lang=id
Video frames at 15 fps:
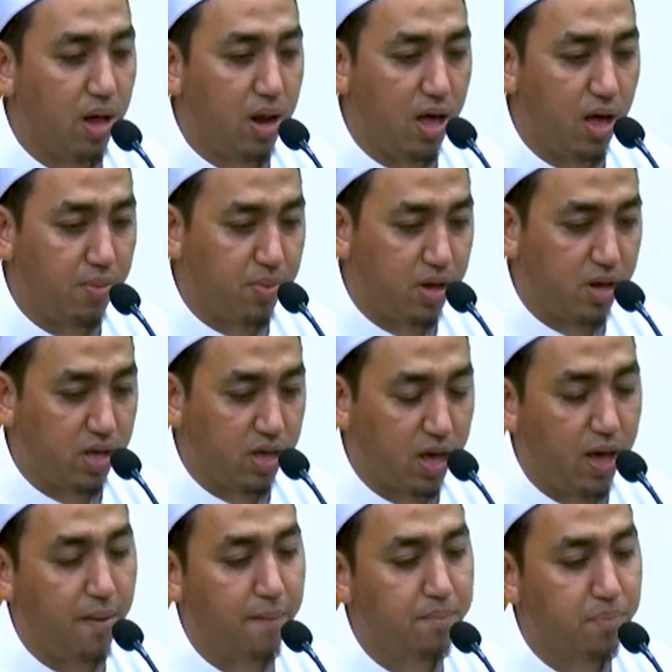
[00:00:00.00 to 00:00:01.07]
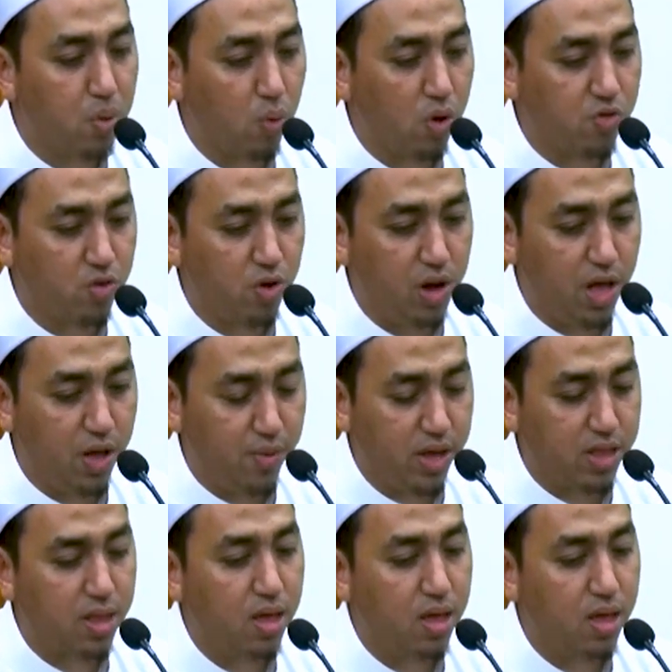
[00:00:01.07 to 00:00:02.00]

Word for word: alhamidiyah wassalawat